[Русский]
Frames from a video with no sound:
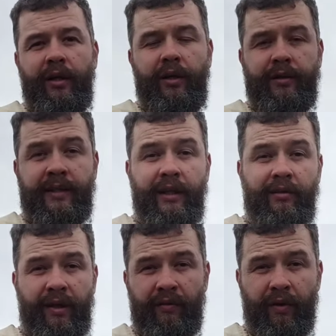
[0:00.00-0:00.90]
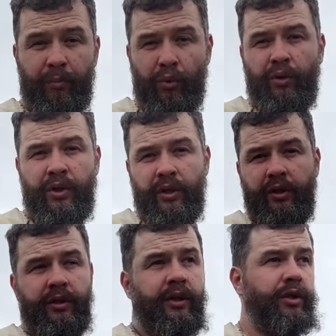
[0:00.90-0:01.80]
Э, задавайте
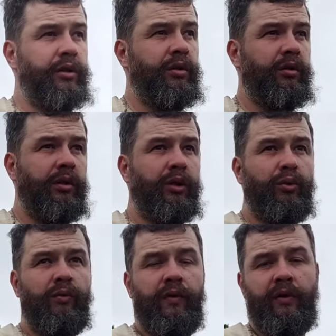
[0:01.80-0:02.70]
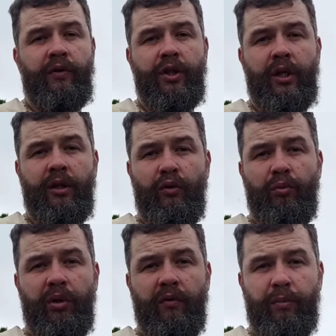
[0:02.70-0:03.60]
вопросы. Значит, готов отвечать на
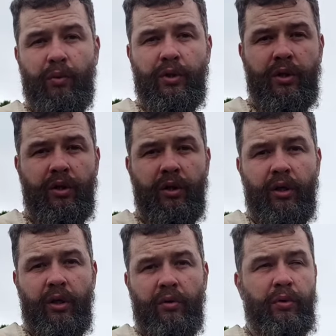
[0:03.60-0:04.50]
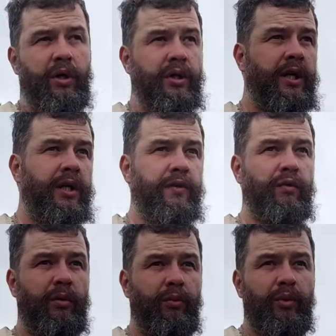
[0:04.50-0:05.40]
любые вопросы по хозяйству
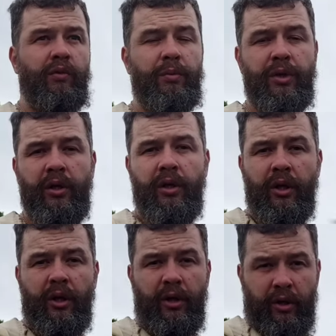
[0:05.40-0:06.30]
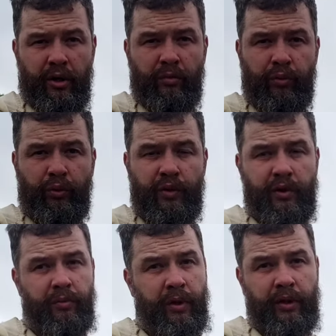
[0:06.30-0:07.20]
там. Ну и вообще буду
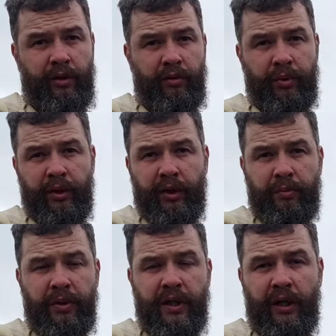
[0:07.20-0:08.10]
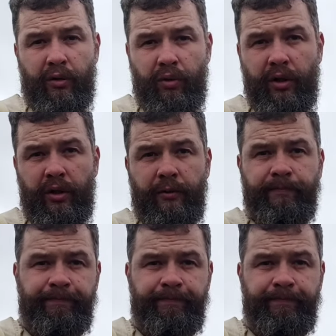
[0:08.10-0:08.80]
снимать под это специально ролики.